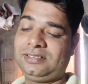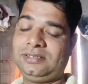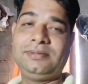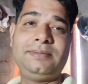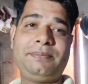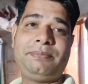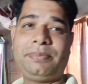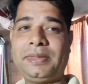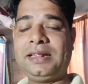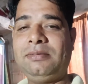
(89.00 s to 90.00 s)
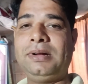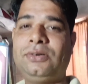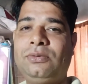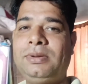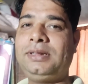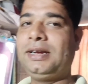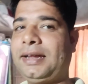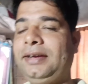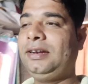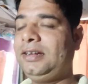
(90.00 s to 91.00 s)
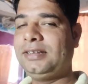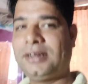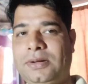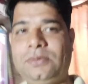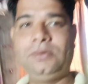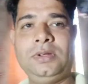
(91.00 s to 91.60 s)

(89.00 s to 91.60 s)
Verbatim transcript: हम्म, दादी माँ को मैं दिखाने के लिए ले जा रहा हूँ